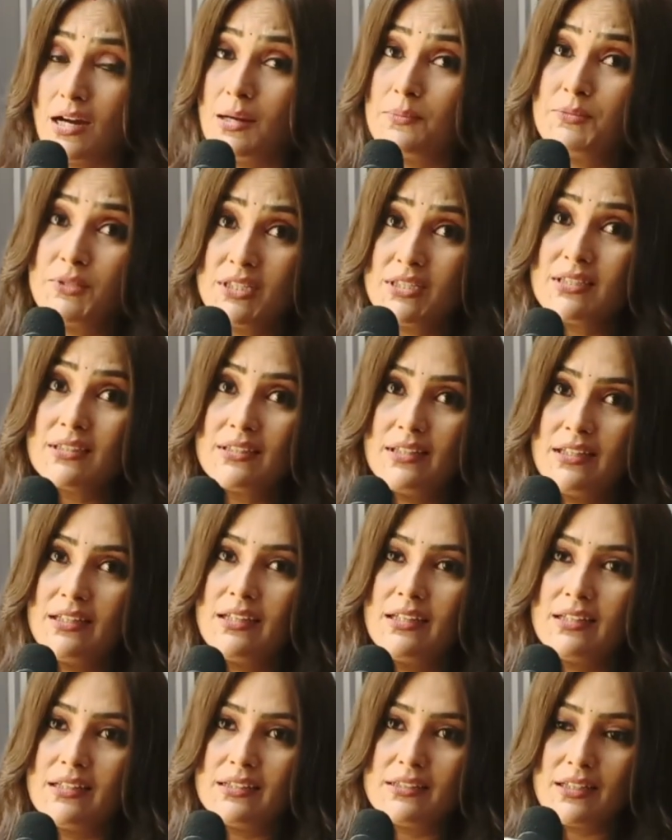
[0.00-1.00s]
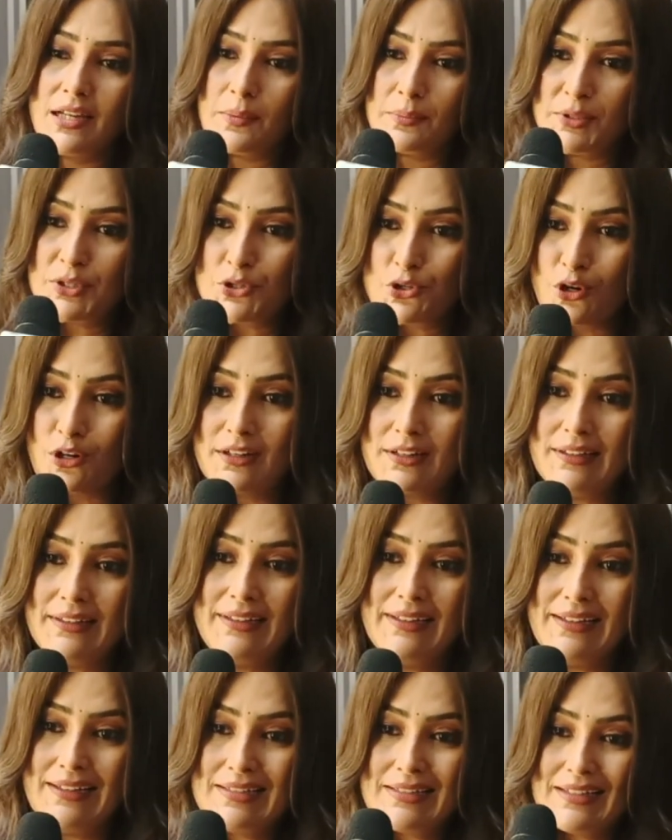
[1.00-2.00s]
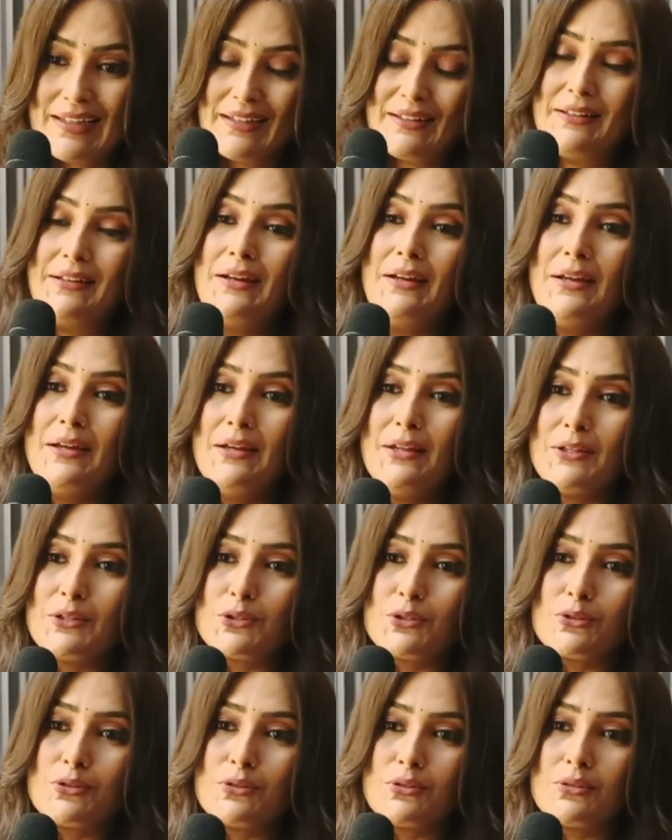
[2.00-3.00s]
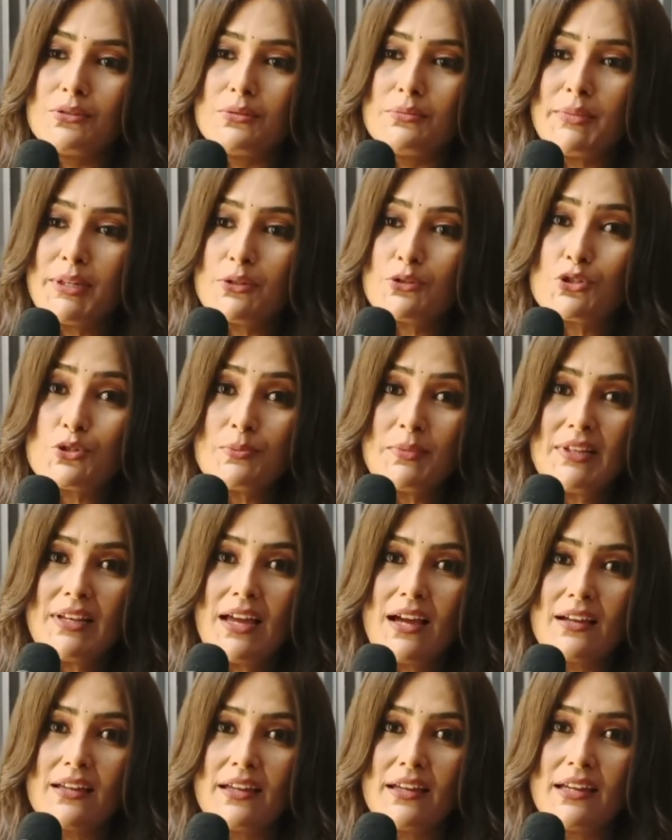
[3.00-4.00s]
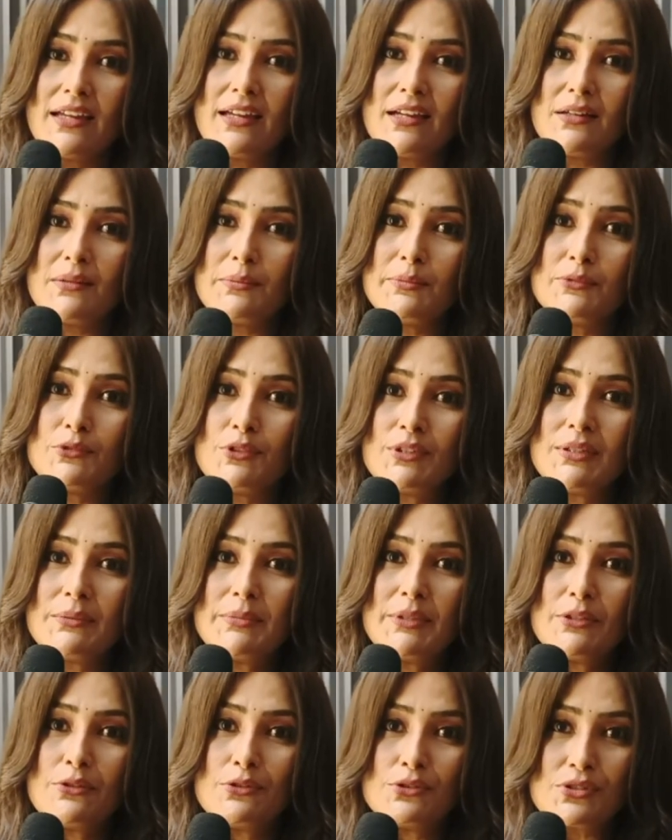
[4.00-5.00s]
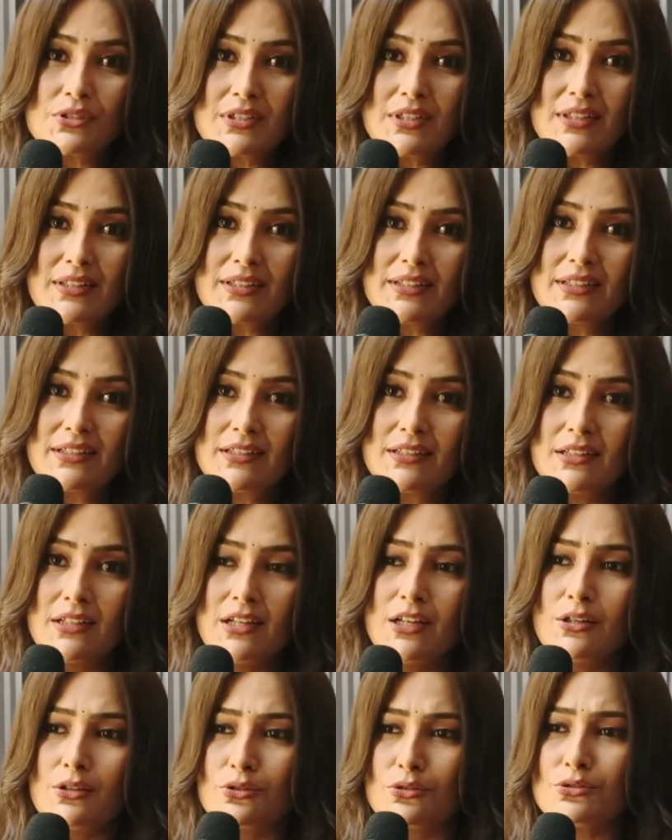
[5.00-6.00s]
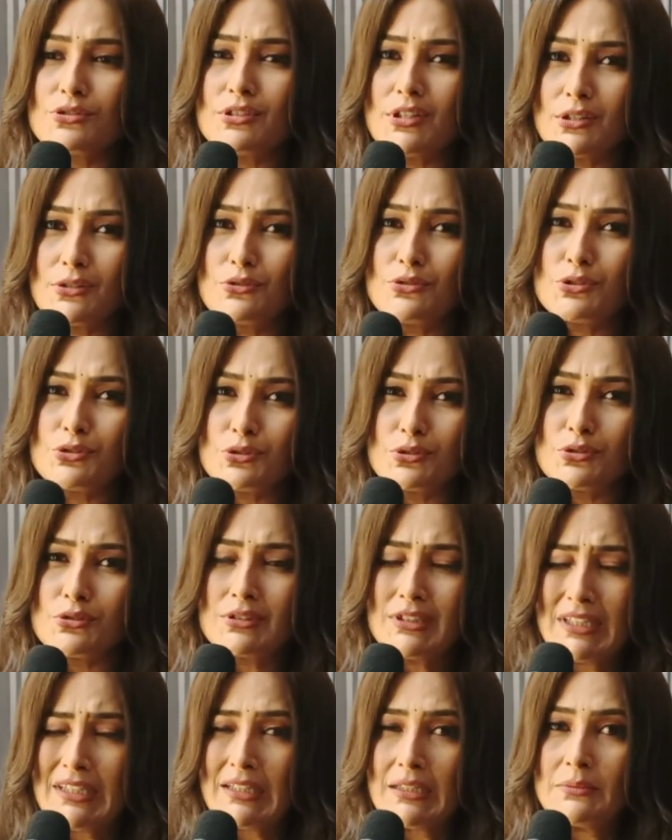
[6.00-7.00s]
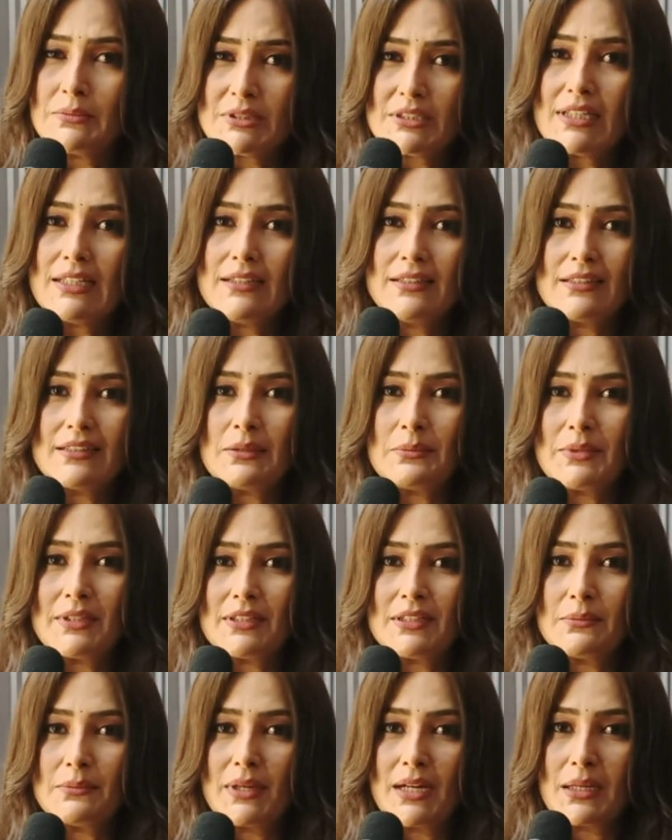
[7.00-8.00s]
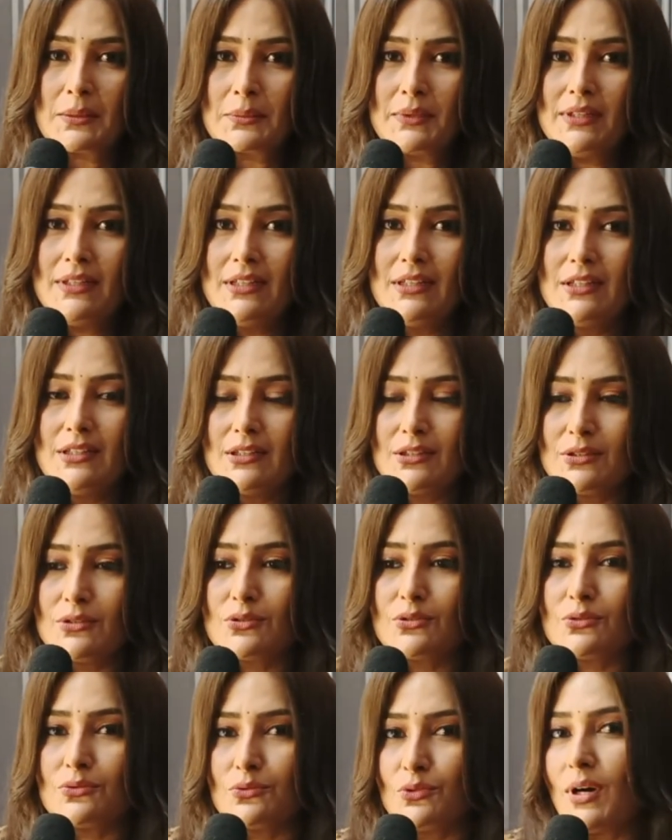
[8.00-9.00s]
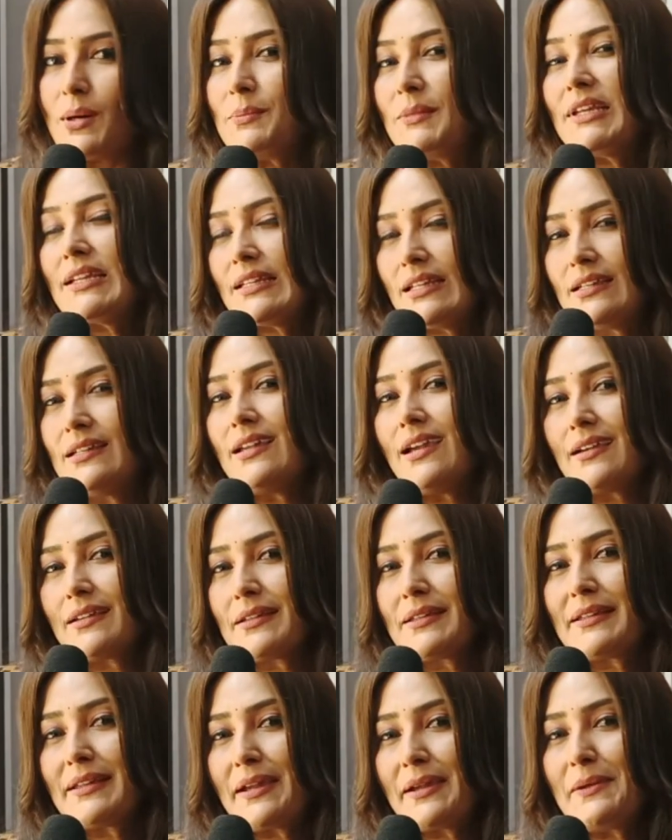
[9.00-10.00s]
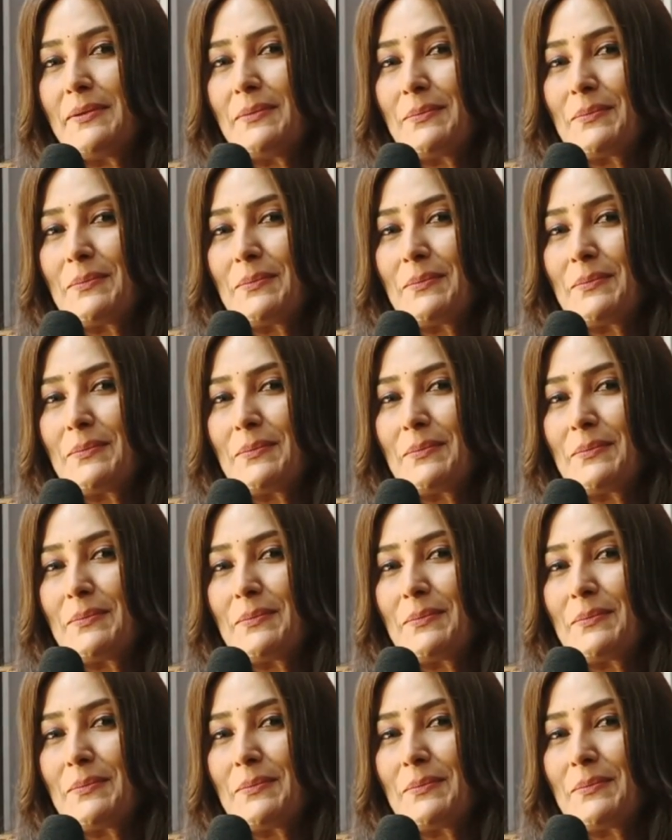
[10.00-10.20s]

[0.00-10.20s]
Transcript: आप जैसे देख ही रहे थे आपने शॉट लिए हैं सारे तो मैं कुछ मिला के उन्हें बेहोश करके कुछ ना कुछ तो तिकड़म चल ही रही थी मेरे दिमाग में तो वो आप देखेंगे आगे क्या है